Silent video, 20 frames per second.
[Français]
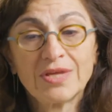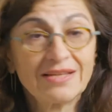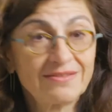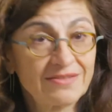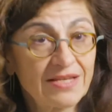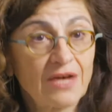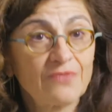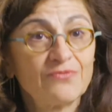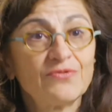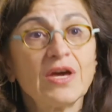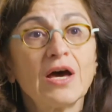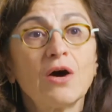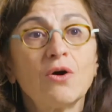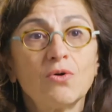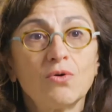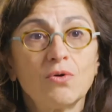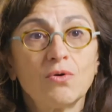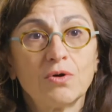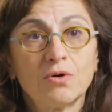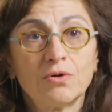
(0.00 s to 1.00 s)

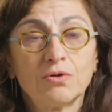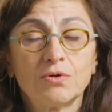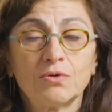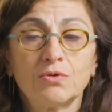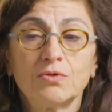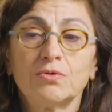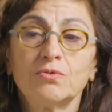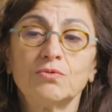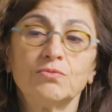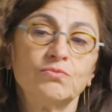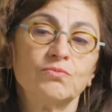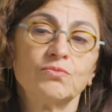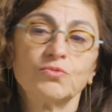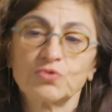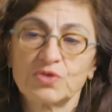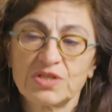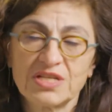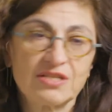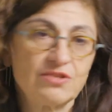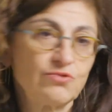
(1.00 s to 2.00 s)
interférant,
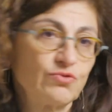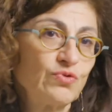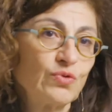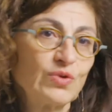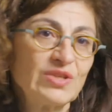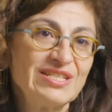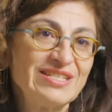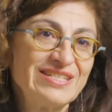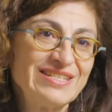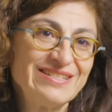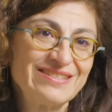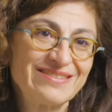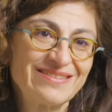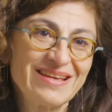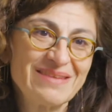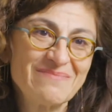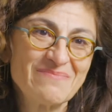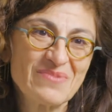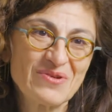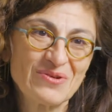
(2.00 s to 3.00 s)
sur des
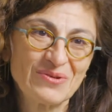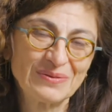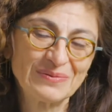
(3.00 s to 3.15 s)
systèmes